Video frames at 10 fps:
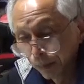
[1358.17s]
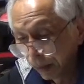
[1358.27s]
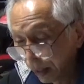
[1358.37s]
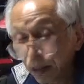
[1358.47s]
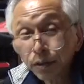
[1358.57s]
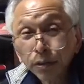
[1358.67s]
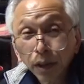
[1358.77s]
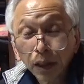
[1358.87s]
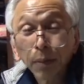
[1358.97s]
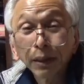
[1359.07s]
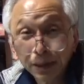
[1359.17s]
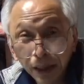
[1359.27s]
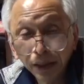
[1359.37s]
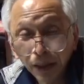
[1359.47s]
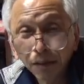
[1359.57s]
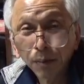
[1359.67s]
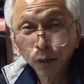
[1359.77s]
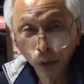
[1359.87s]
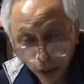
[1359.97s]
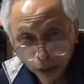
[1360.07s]
まあ、やり続けてまして電話
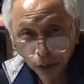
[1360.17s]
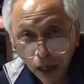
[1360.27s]
も取れず